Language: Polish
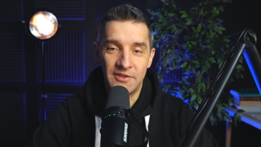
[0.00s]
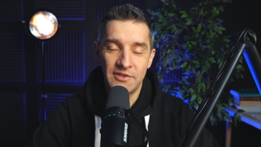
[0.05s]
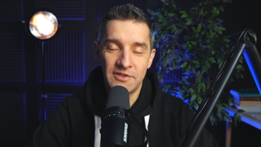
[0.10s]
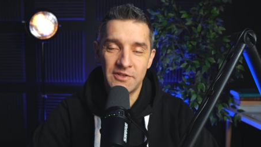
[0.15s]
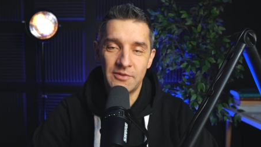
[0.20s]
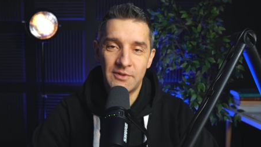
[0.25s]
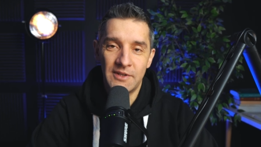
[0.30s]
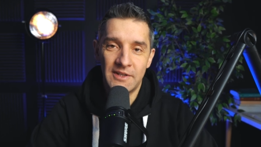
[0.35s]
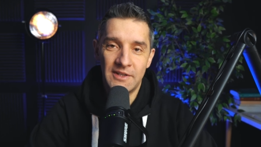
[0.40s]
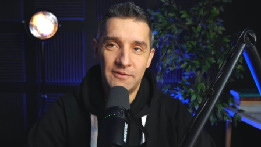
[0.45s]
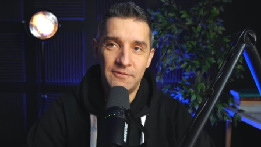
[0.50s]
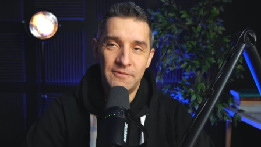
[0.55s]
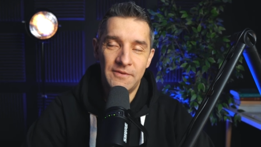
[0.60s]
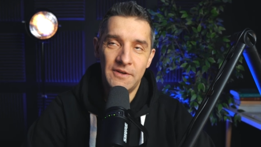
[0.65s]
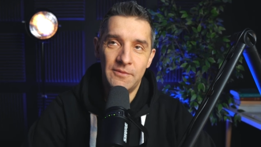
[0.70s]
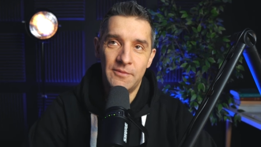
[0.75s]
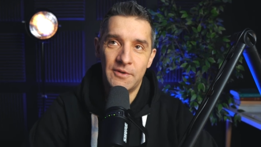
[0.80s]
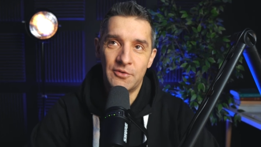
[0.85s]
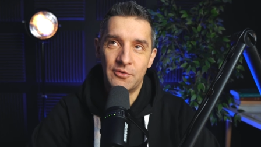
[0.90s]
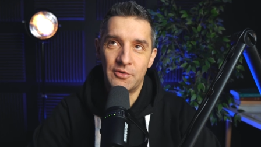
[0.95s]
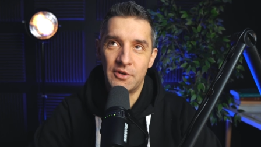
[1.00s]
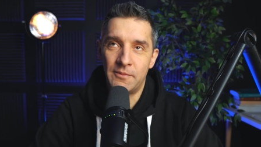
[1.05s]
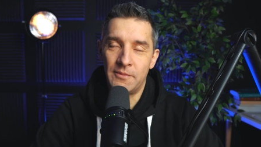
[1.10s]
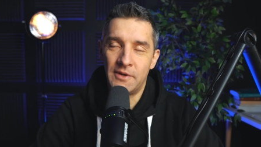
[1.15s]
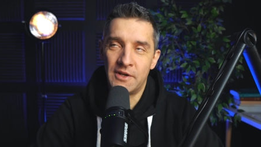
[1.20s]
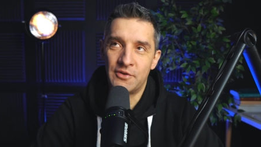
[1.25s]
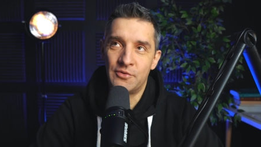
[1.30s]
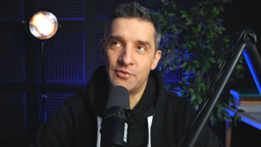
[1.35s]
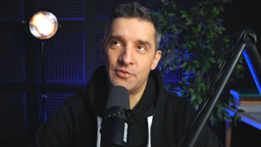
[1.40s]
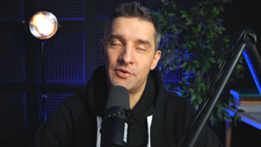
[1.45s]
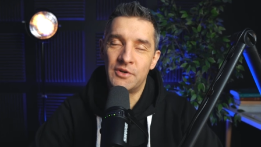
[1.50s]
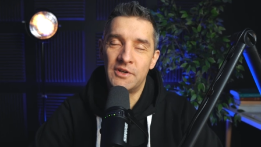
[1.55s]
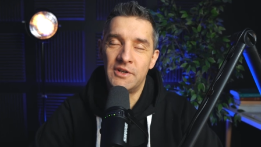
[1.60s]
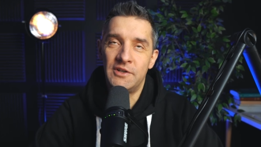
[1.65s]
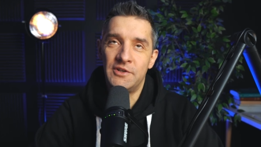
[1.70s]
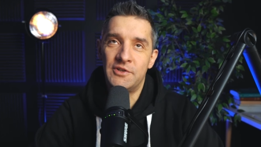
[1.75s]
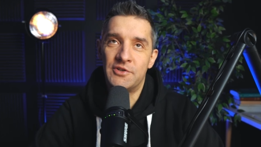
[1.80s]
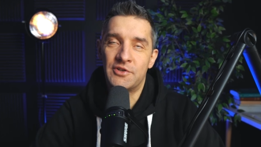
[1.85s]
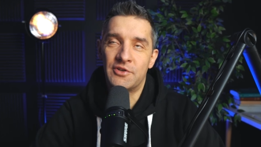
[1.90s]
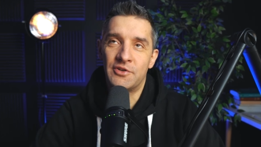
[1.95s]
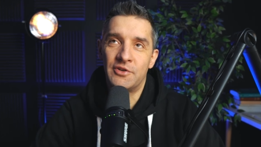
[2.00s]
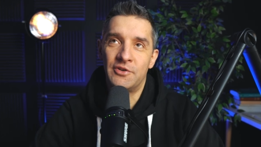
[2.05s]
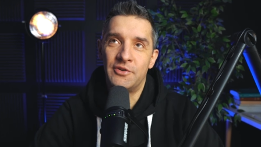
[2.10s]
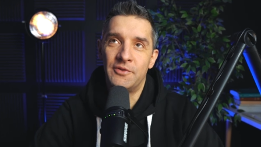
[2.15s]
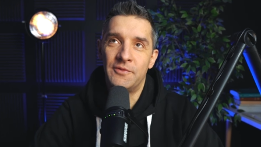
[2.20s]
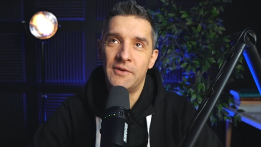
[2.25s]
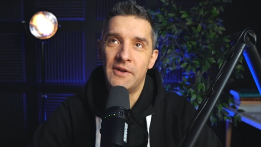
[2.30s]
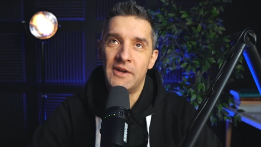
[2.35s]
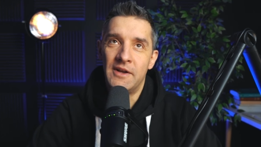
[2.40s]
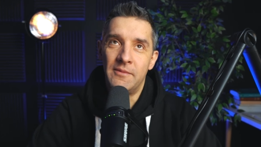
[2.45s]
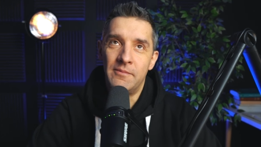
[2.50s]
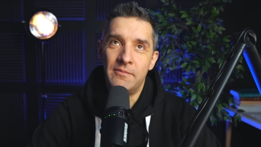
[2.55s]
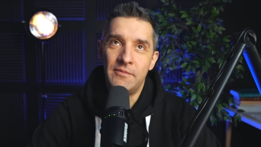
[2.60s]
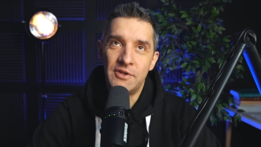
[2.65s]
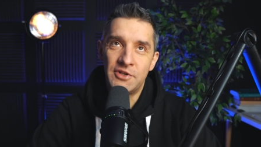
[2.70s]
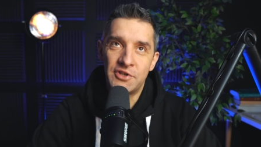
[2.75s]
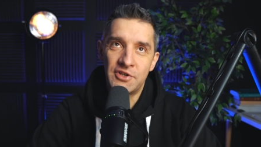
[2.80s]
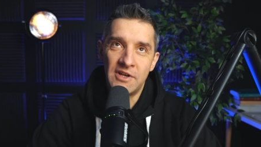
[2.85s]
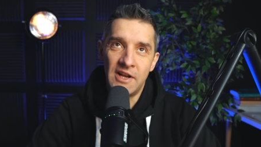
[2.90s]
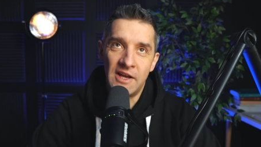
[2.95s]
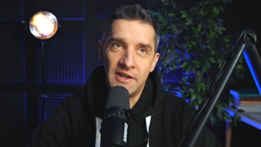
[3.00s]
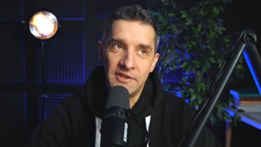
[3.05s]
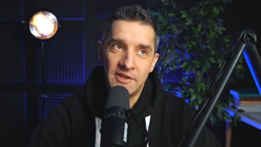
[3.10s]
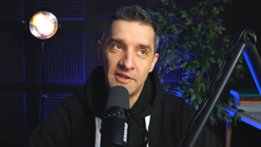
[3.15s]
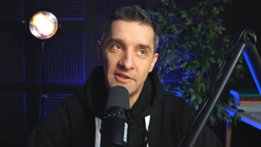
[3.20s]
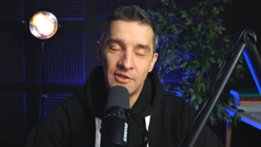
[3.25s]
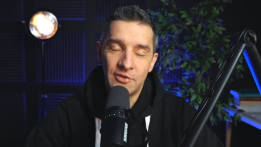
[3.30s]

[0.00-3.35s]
To są takie filmy, które mają uchylić to myślenie.